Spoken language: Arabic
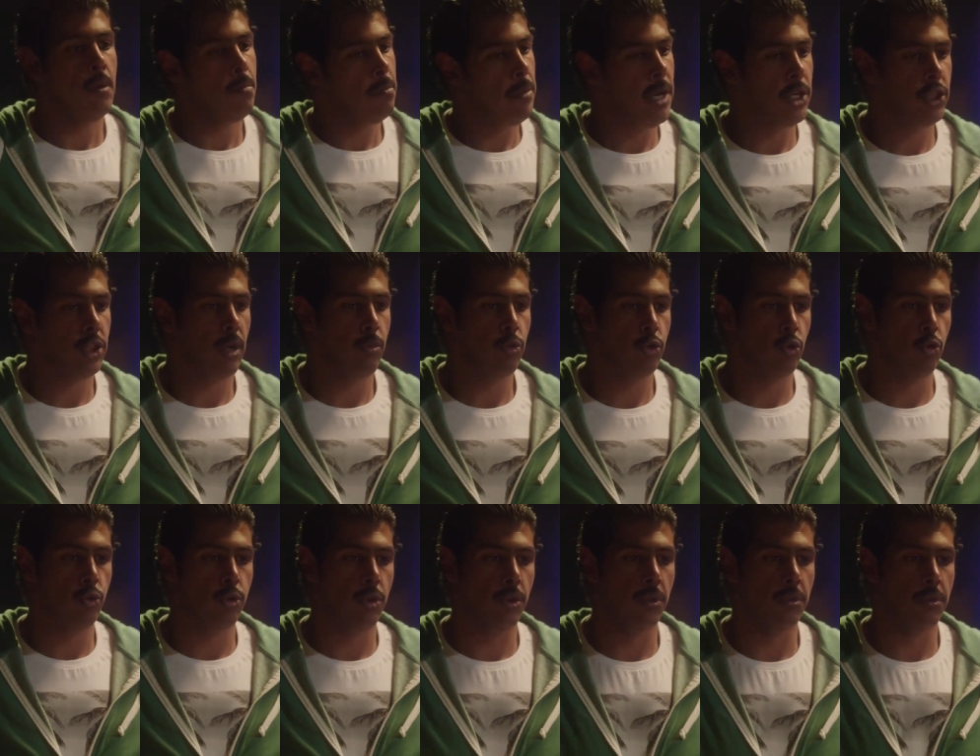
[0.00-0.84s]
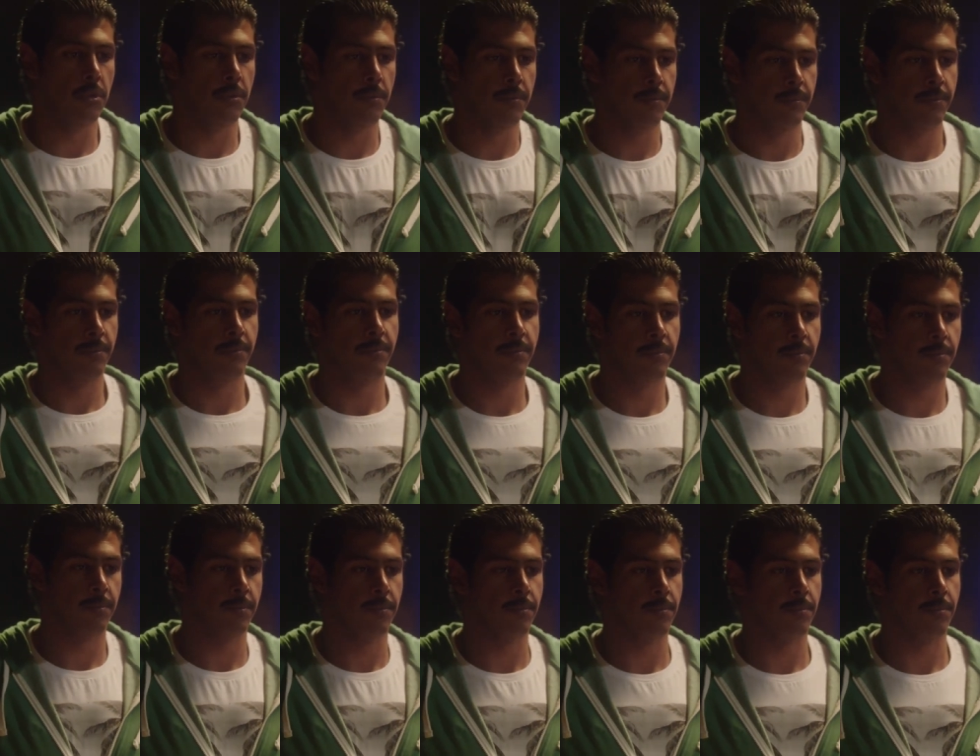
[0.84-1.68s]
ماشي يا ابو سلطان
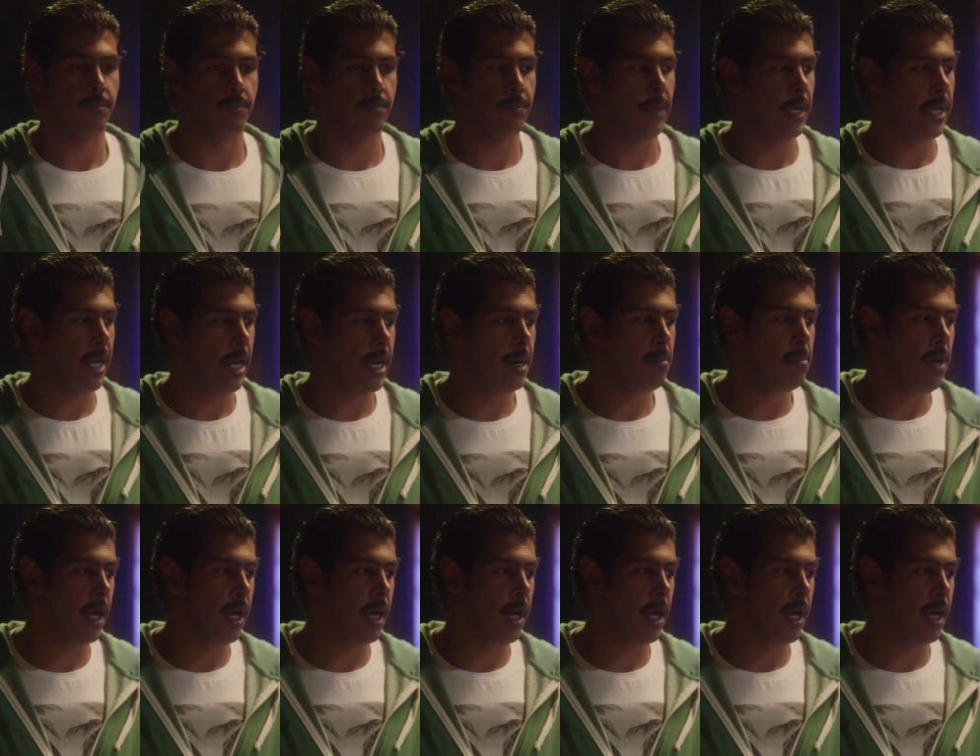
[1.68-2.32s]
الكلام